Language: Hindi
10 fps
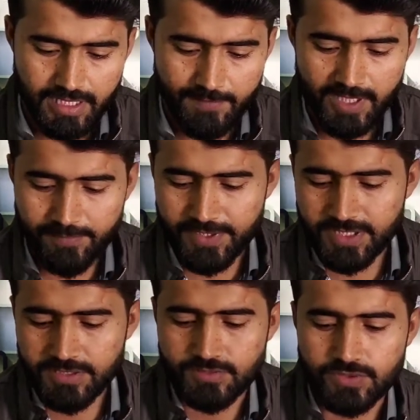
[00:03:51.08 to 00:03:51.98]
एम आर पी
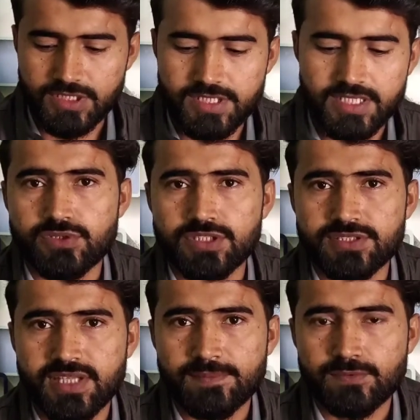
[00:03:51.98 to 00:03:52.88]
की तो ये देखिए
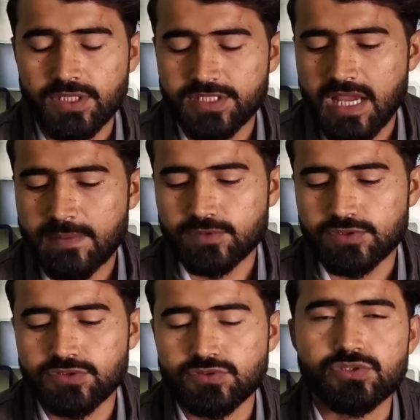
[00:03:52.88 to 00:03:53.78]
तीस कैप्सूल हैं ये आपको
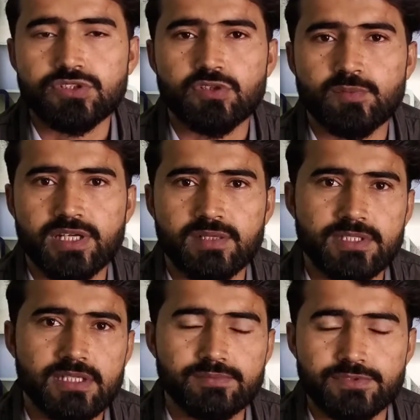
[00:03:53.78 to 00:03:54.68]
तीन सौ तीन रुपये के
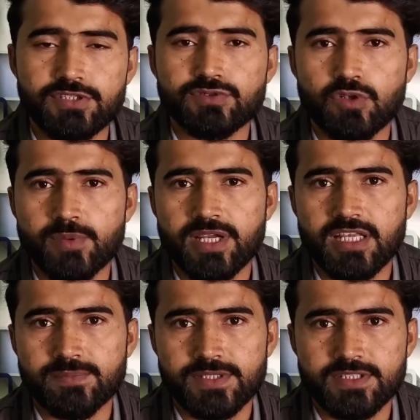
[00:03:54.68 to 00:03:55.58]
मतलब तीन सौ रुपये के
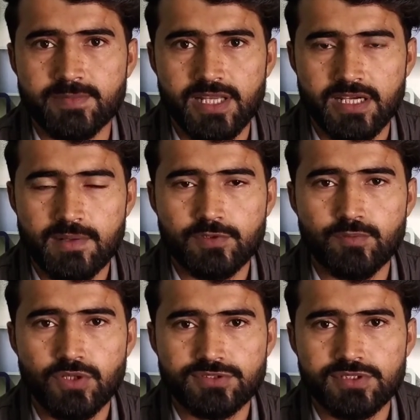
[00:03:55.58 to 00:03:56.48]
आसपास ये मिलेगा आपको
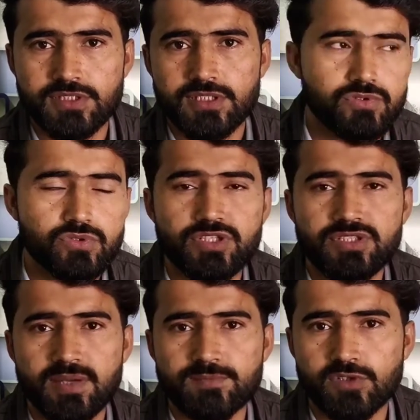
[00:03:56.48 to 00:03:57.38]
बॉक्स जो
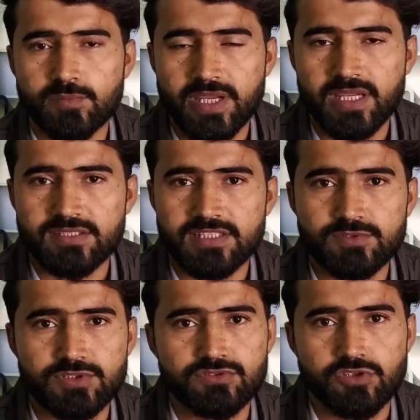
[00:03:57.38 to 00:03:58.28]
तीस कैप्सूल की पैकिंग आती है
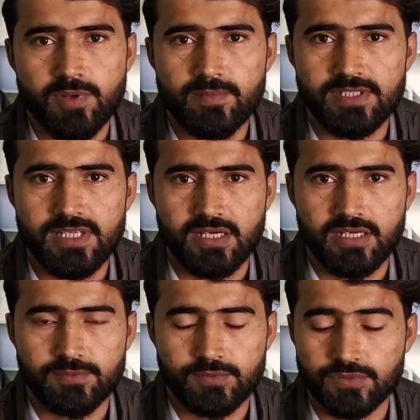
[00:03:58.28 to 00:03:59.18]
वो तीन सौ रुपये मिल जाएगा
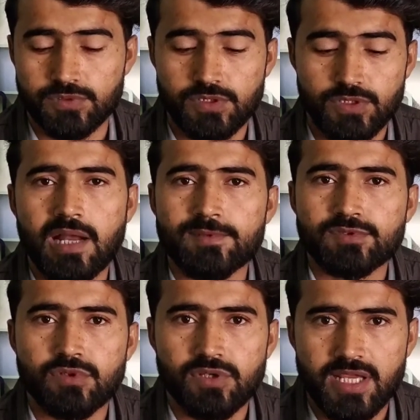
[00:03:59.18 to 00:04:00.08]
आपको आप
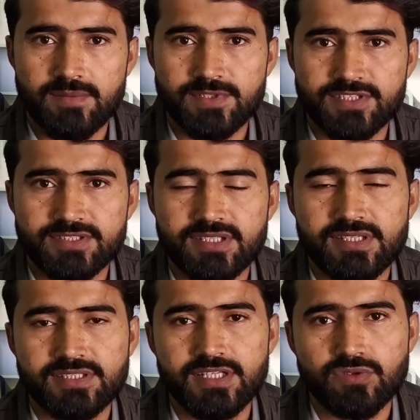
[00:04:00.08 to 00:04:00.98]
इसको ऑनलाइन परचेस कर
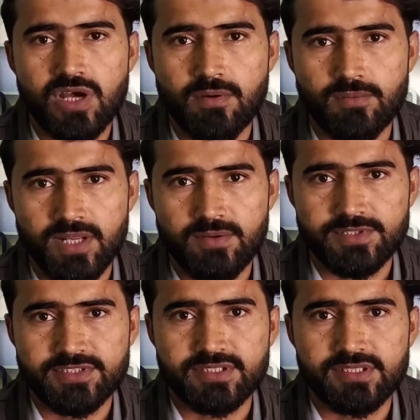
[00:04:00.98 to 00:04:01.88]
सकते हैं इसको आप ऑफलाइन
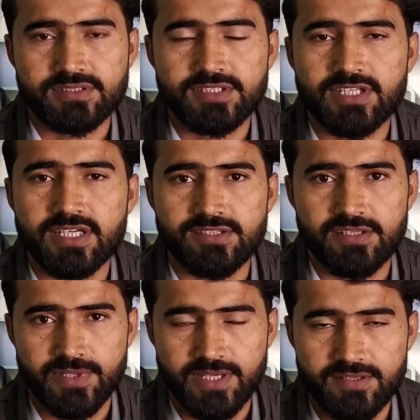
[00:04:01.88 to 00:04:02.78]
परचेस कर सकते हैं चाहे
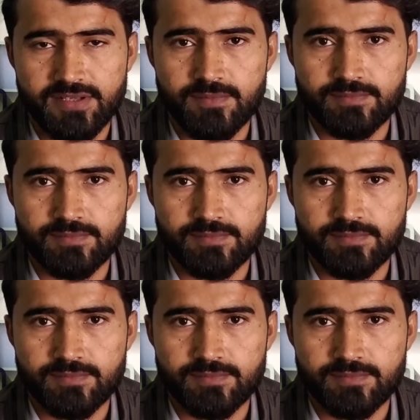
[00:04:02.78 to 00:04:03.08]
किसी भी एरिया से